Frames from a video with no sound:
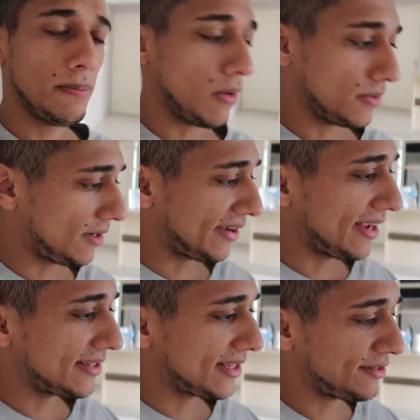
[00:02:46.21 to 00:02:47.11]
Bom, se
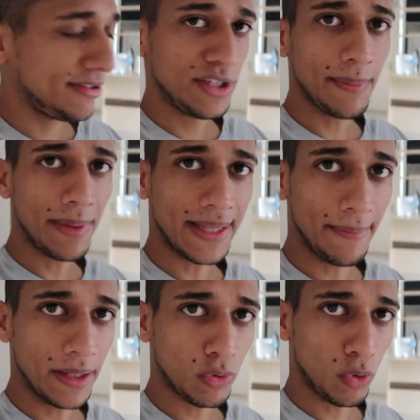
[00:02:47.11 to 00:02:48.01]
alguém quiser dividir
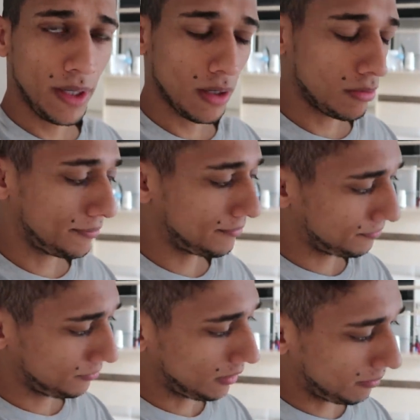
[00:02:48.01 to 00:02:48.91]
apartamento comigo,
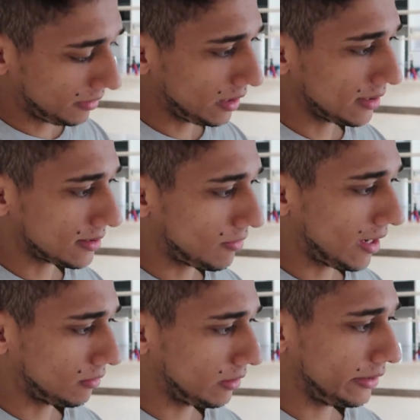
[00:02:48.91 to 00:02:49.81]
tamo aqui, esse
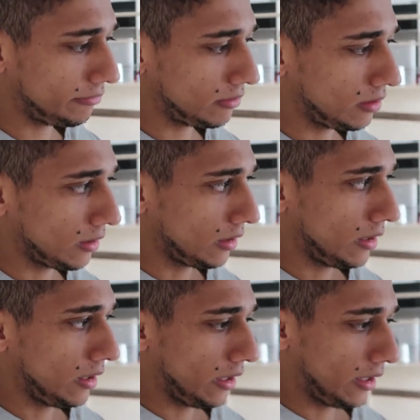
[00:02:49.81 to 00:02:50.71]
quarto livre.
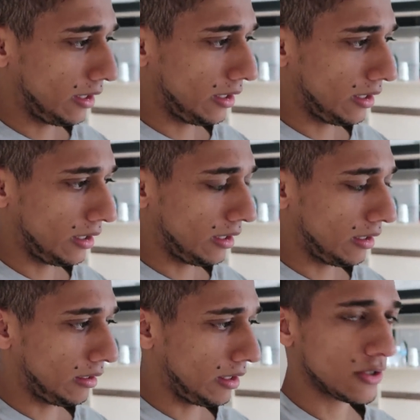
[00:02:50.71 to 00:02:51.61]

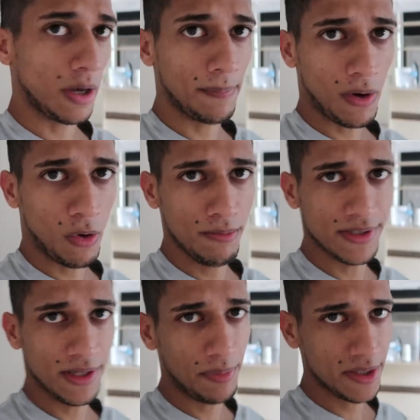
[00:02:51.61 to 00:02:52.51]
É, é, só para
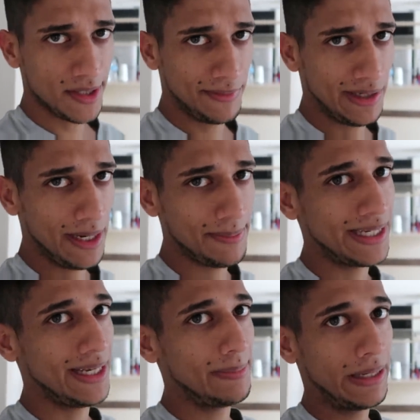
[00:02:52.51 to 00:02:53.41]
homens, não pode ser mulher,
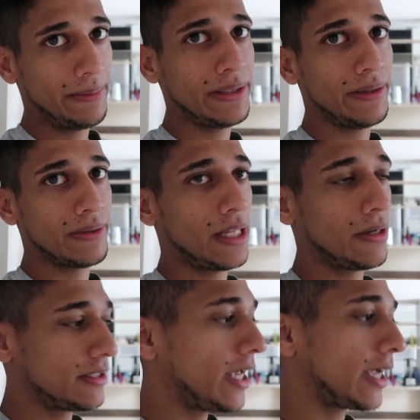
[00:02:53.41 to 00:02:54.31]
porque, pelo amor de Deus, né?
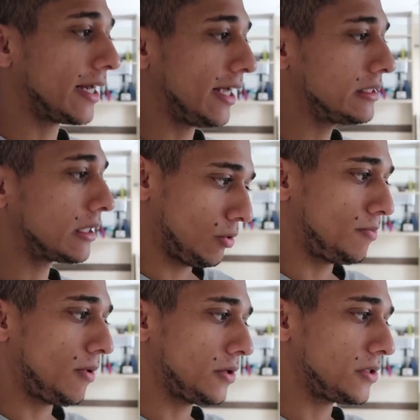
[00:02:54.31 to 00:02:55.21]
Nós é crente, não
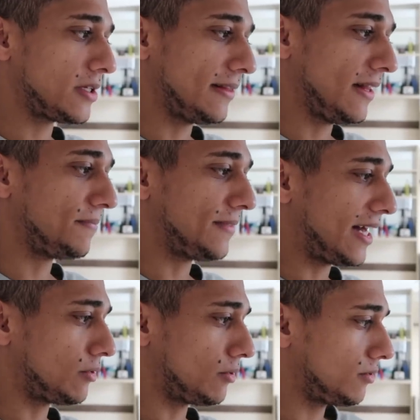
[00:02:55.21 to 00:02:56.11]
pode ser
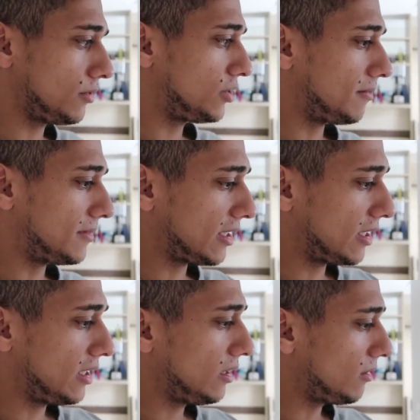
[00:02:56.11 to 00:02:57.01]
tentado todos os dias. Mas
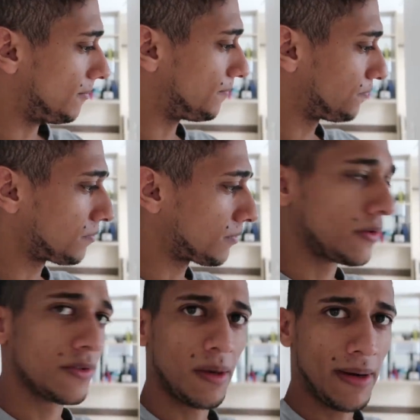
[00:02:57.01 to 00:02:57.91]
aqui, ó,
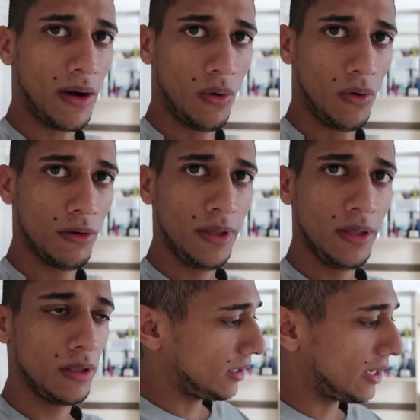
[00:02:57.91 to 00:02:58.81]
só para
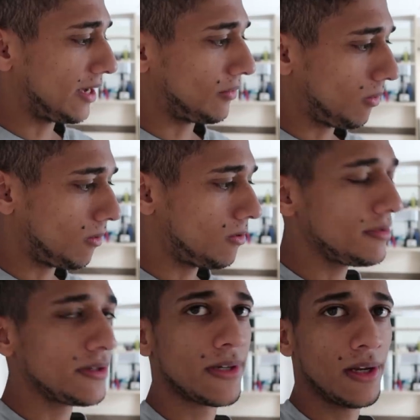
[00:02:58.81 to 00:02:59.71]
homem, claro,
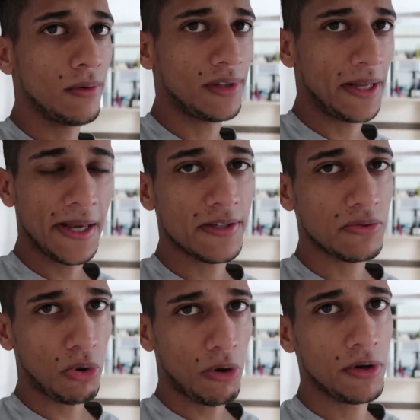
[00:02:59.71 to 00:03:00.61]
homens que não tenham
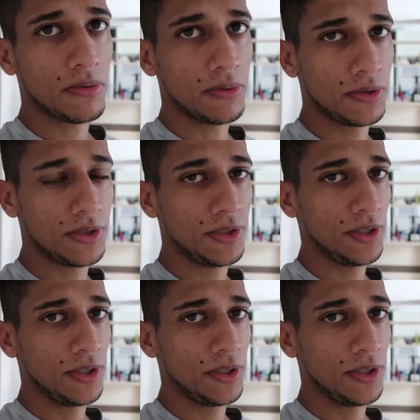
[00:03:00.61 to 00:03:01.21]
histórico de,